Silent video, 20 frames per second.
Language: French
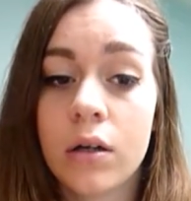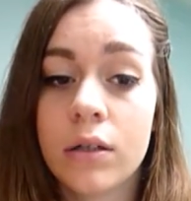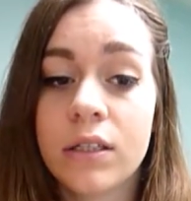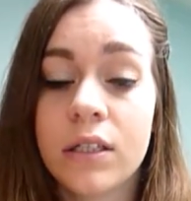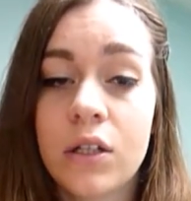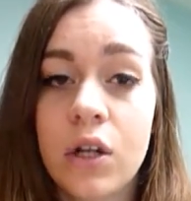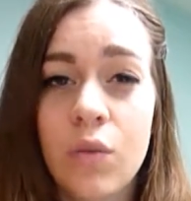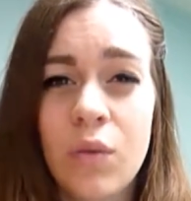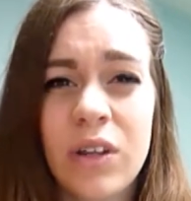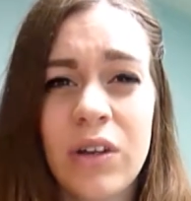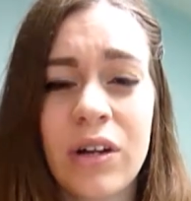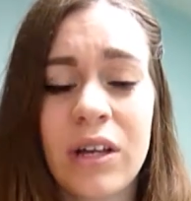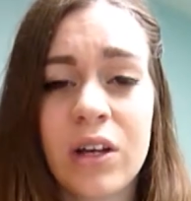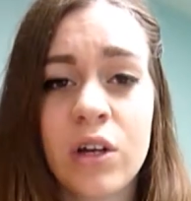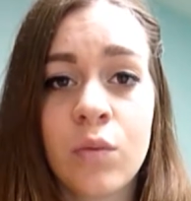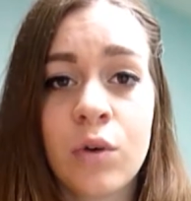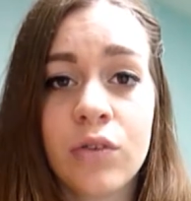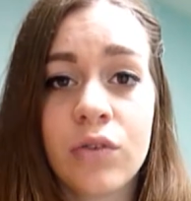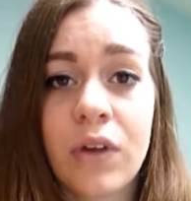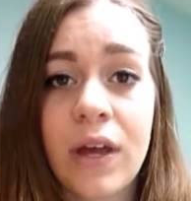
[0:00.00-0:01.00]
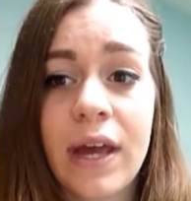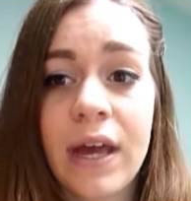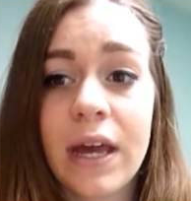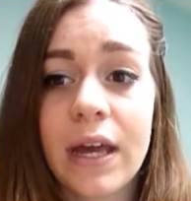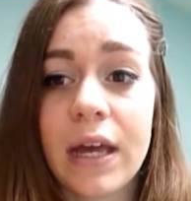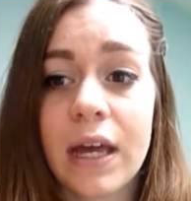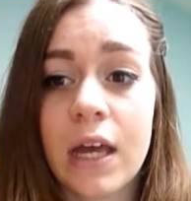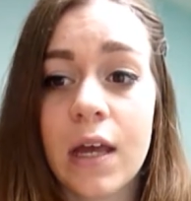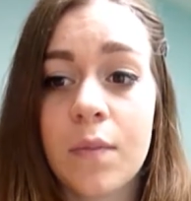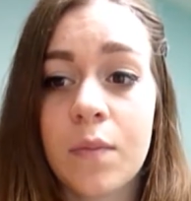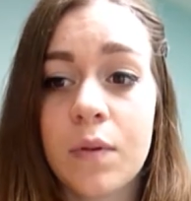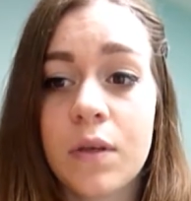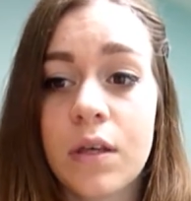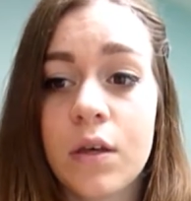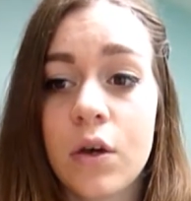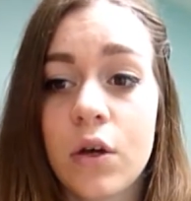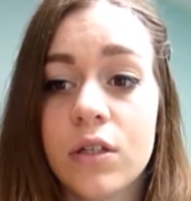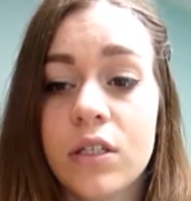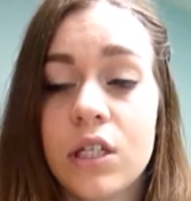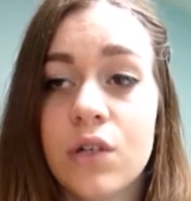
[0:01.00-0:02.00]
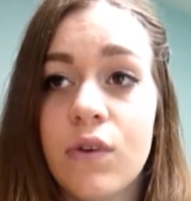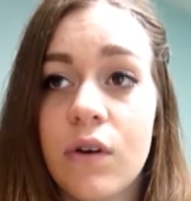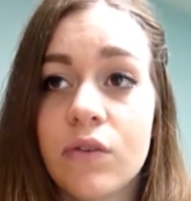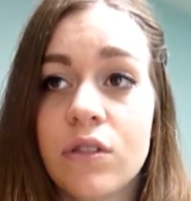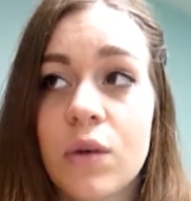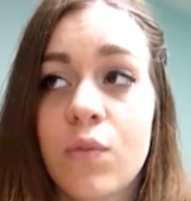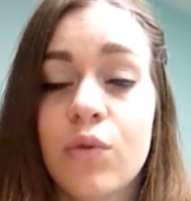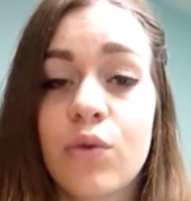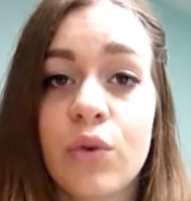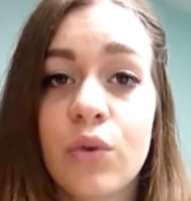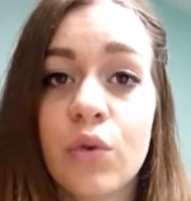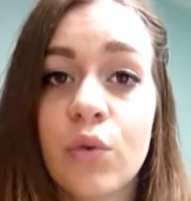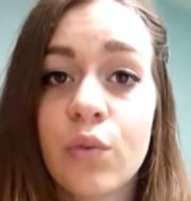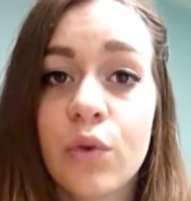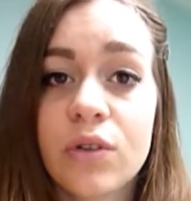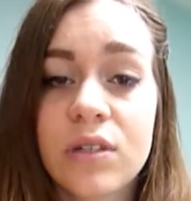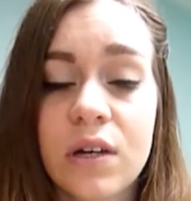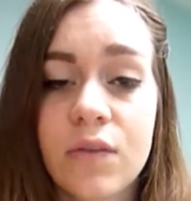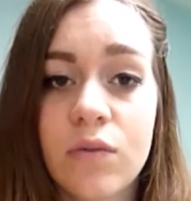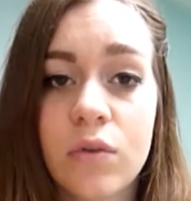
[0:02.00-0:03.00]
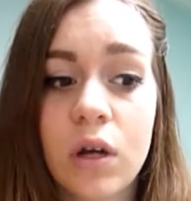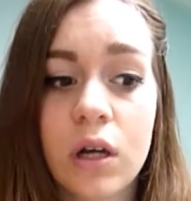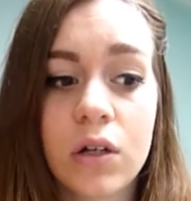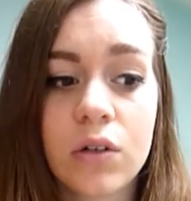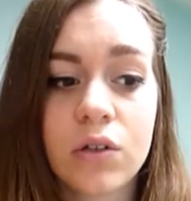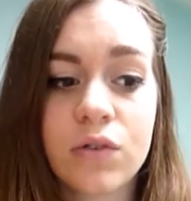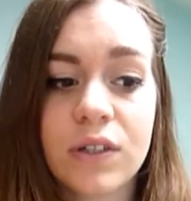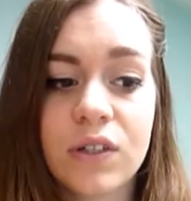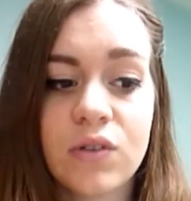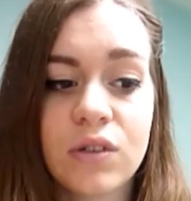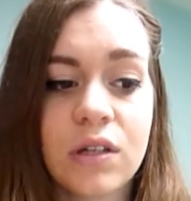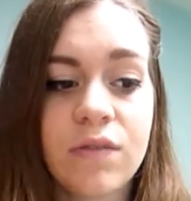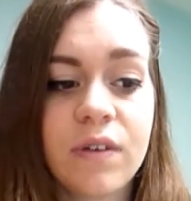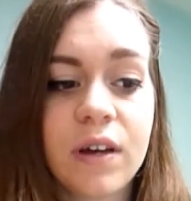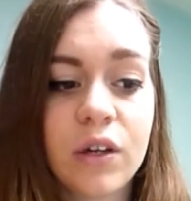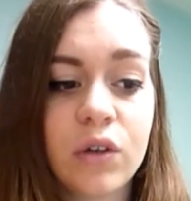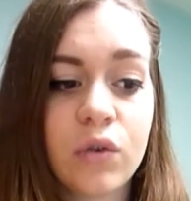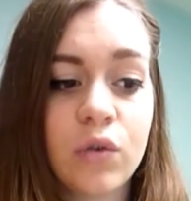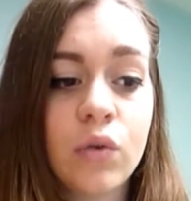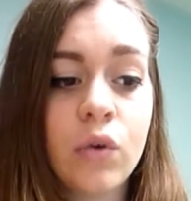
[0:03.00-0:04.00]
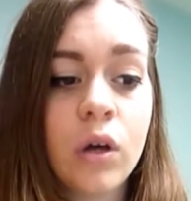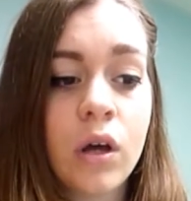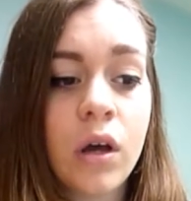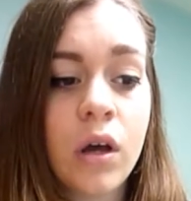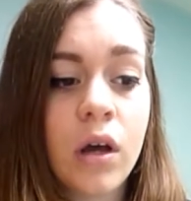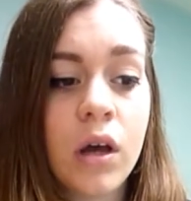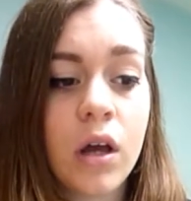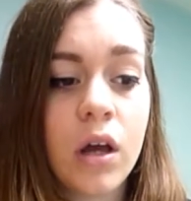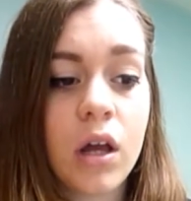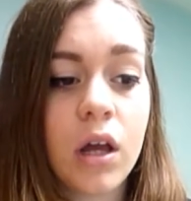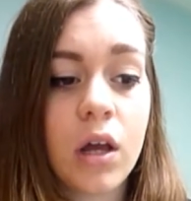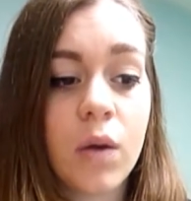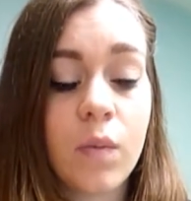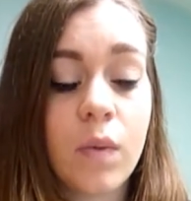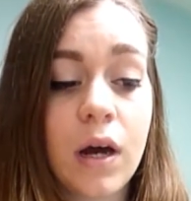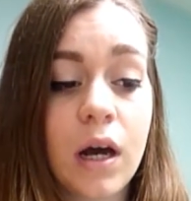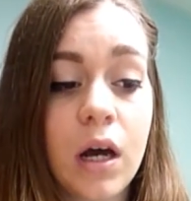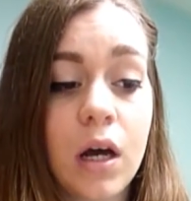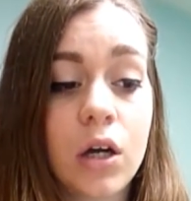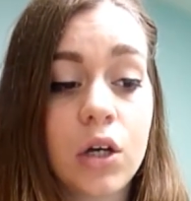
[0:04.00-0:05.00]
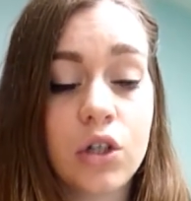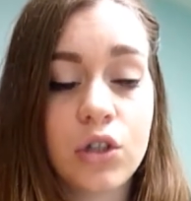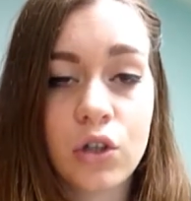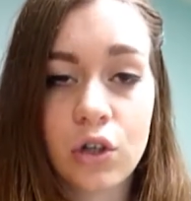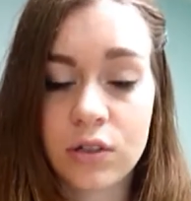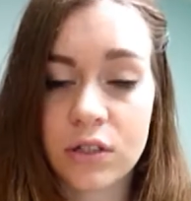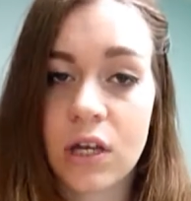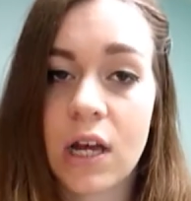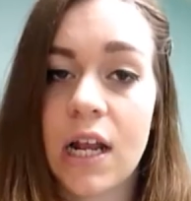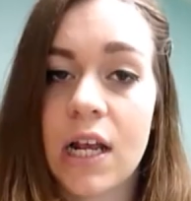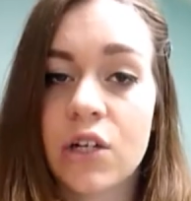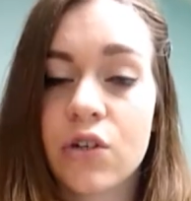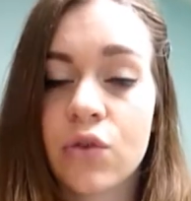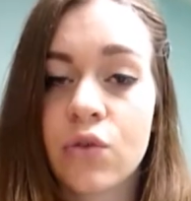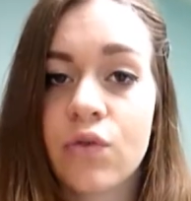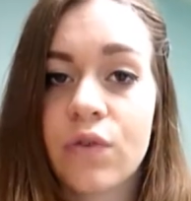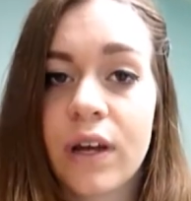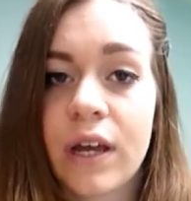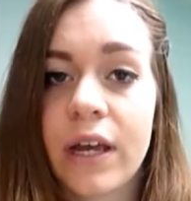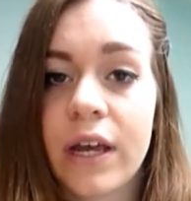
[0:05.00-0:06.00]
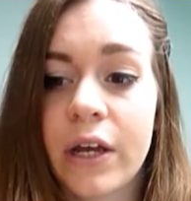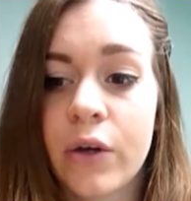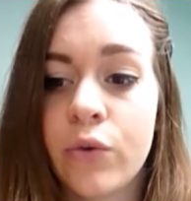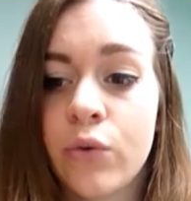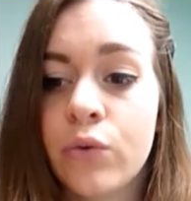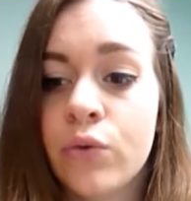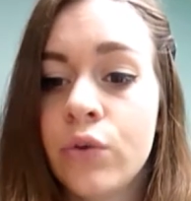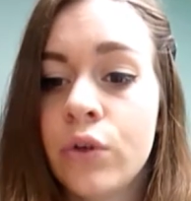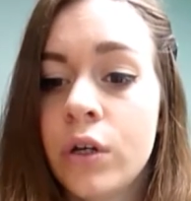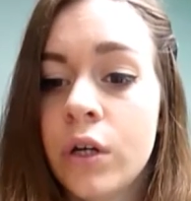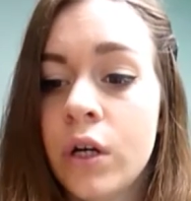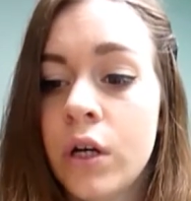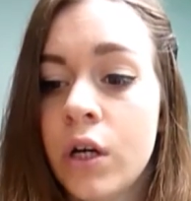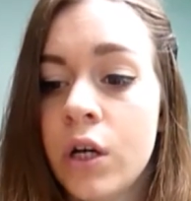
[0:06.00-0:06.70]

dites-le moi dans les commentaires. Et puis si je vois que vous êtes plutôt nombreuses à vouloir que je fasse une FAQ, et eh bah dans ce cas là j'en ouvrirai une.